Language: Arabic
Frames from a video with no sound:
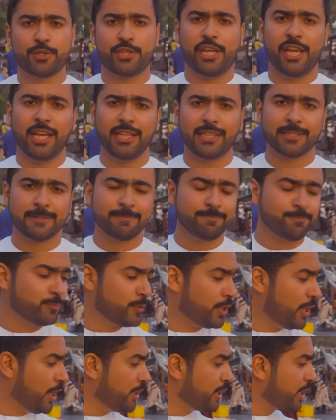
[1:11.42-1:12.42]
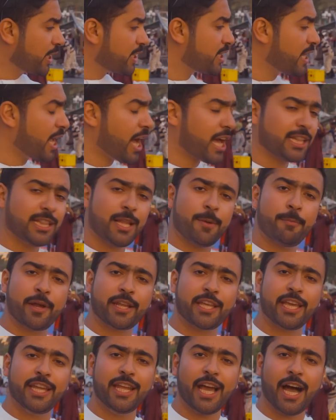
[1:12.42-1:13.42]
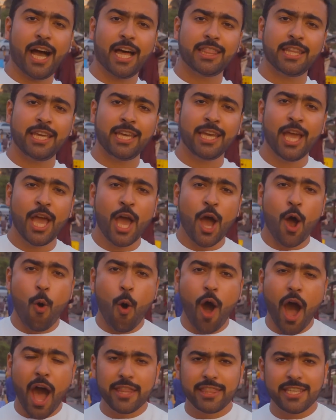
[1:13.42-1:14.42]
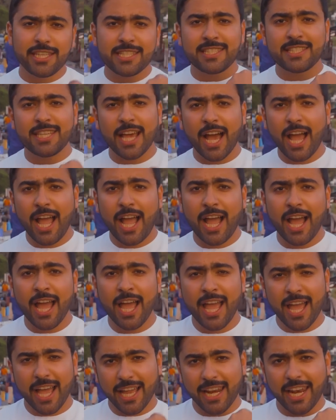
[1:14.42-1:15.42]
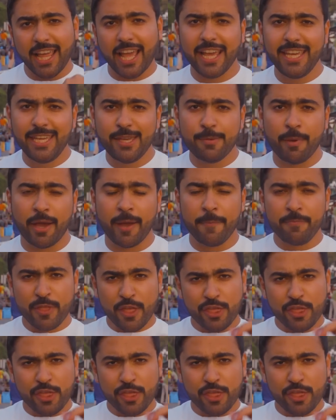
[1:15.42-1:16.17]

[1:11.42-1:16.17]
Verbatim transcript: سعيد عندك سيارة لامبرجيني هذه وهذه الساعة القيمة